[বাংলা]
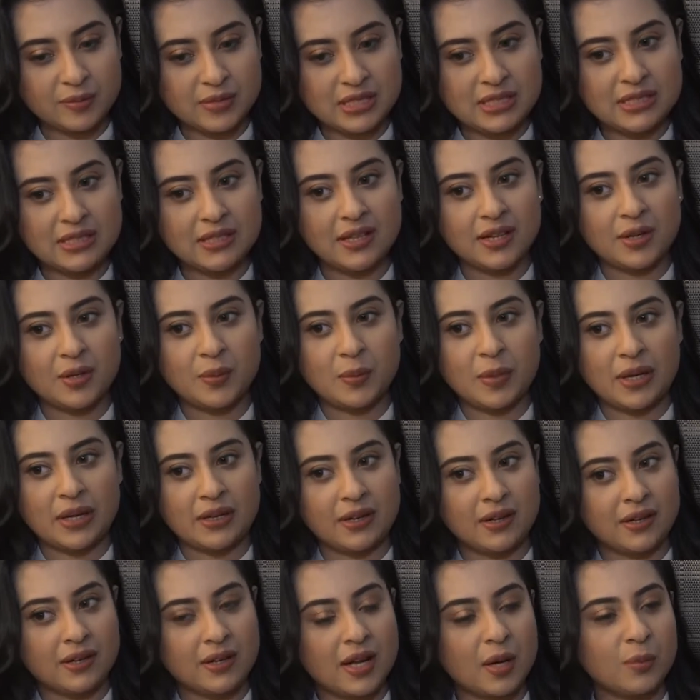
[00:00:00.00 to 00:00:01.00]
সিনিয়র
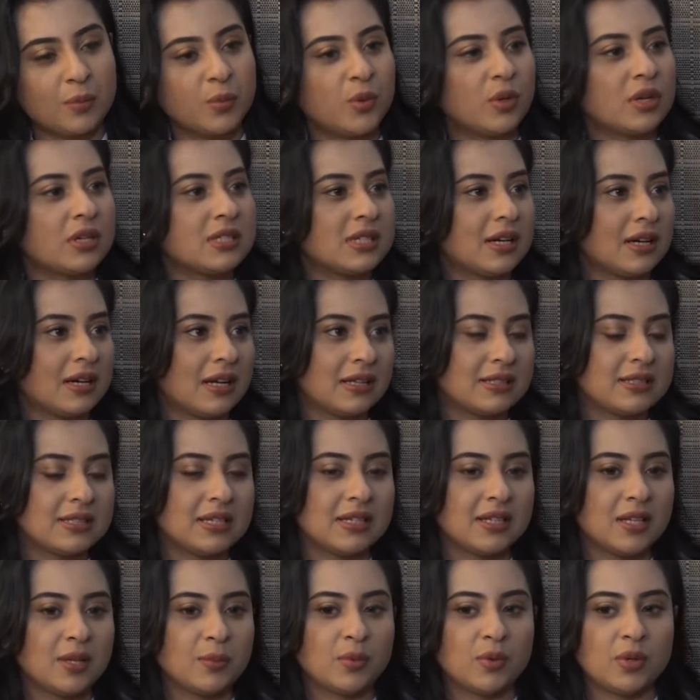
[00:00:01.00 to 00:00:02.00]
ভাইয়ারা আপুরা যারা
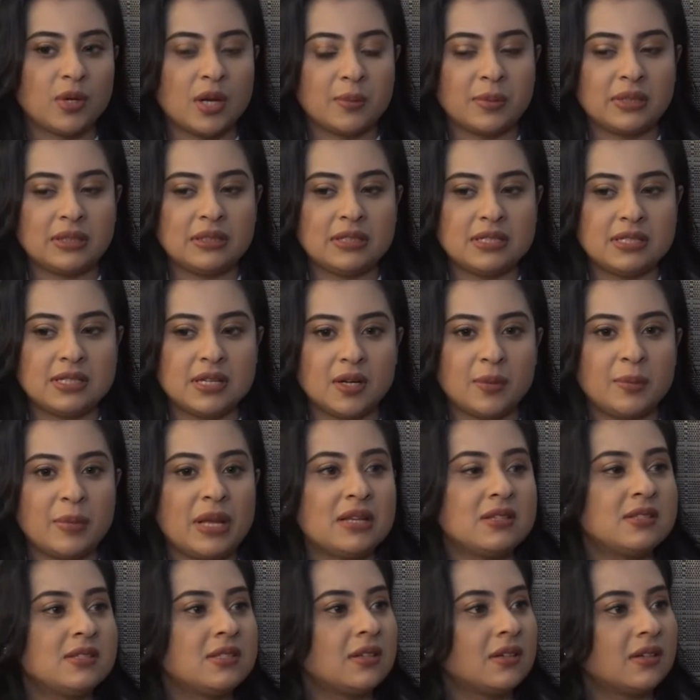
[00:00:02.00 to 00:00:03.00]
আছেন এবং আমাদের যারা
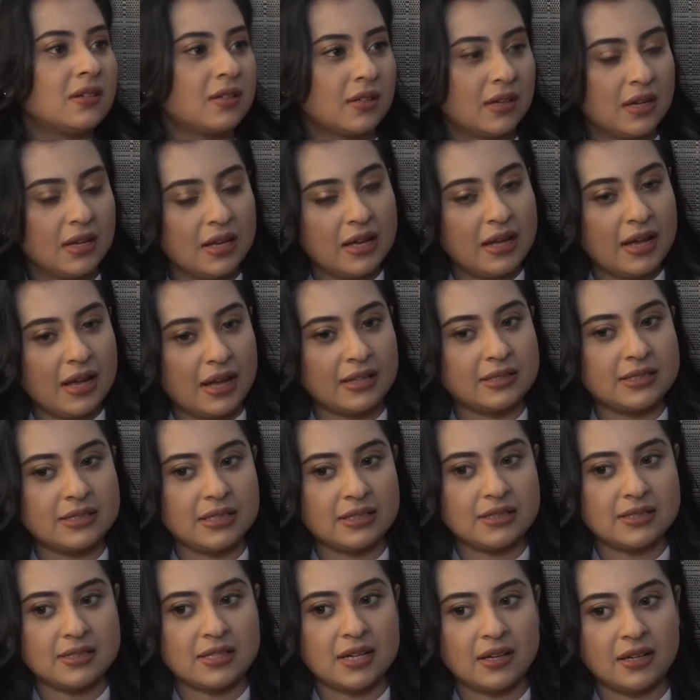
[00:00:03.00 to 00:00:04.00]
মেন্টর
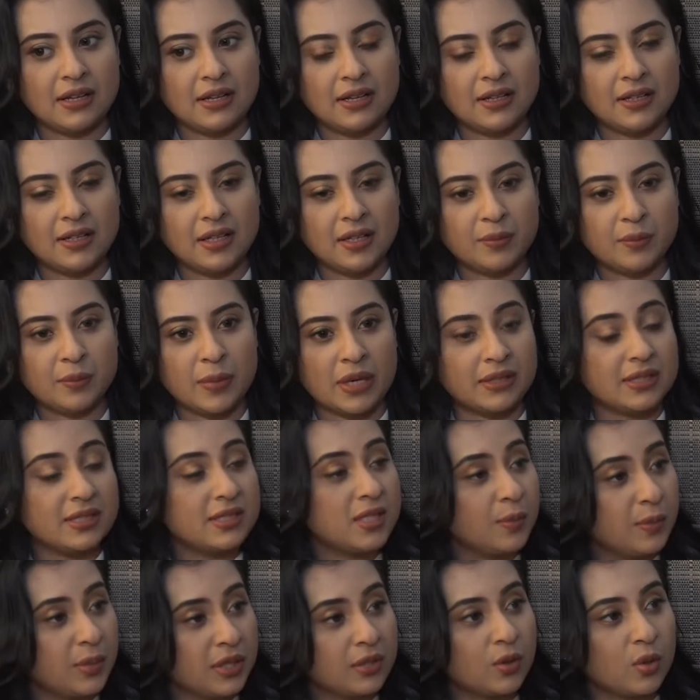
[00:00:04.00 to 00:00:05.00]
আছেন যারা এখানে
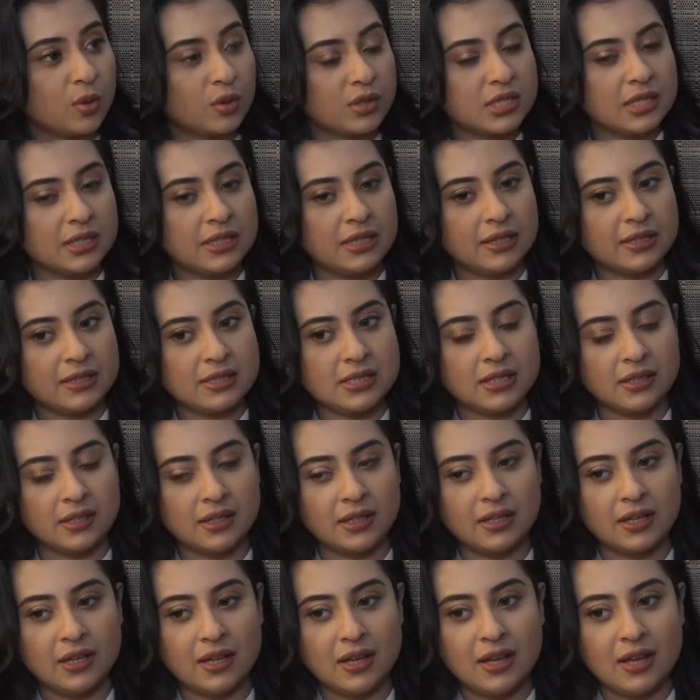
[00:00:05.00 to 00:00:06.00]
পার্টিসিপেট করছেন ইলেকশানে